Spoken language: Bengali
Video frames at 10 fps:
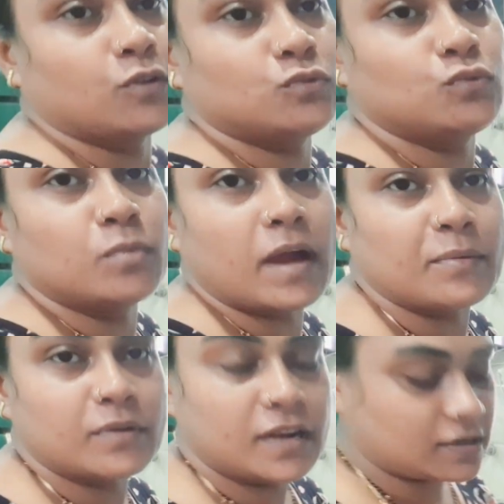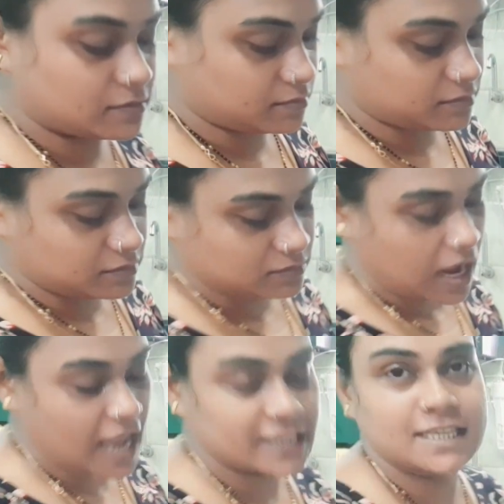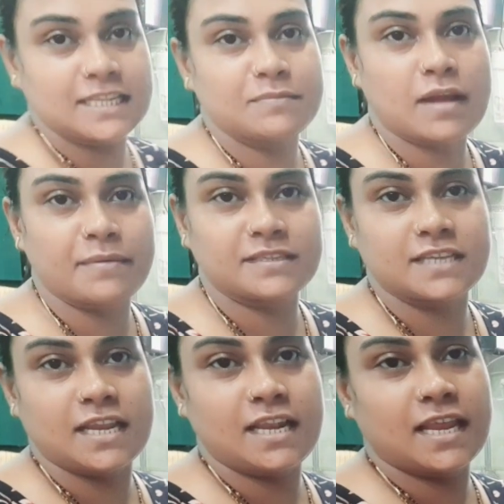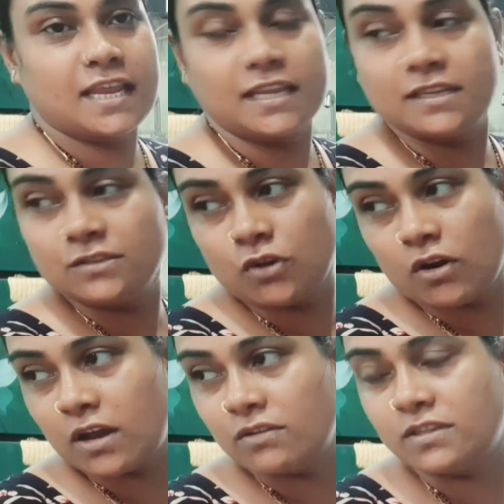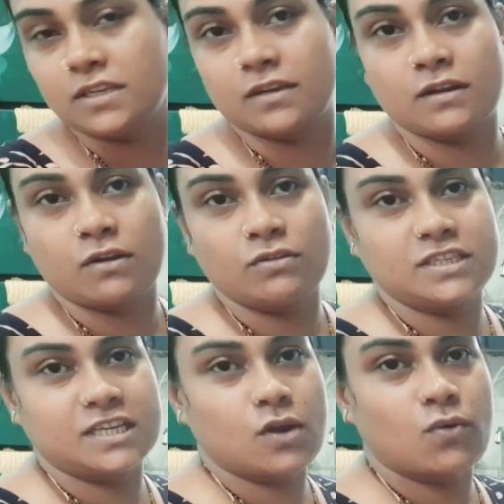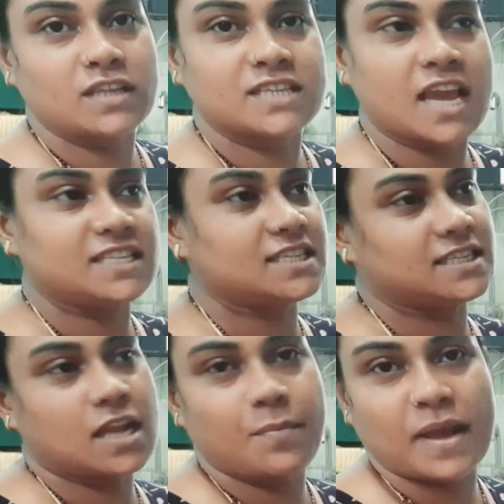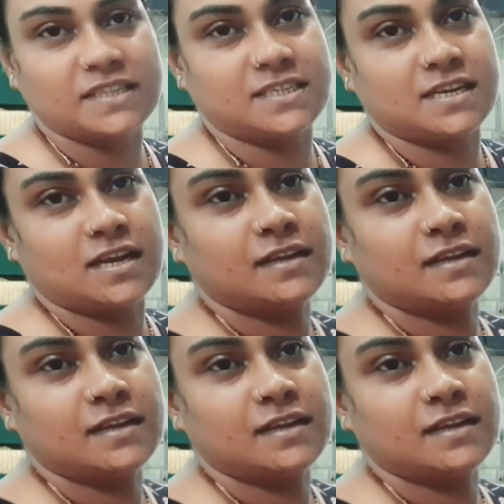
দু ভাই বোনের আইসক্রিম খাবে সেই নিয়ে ঝগড়া হচ্ছে কারণ যেটা ওরা চাইছে সেটা পাচ্ছে না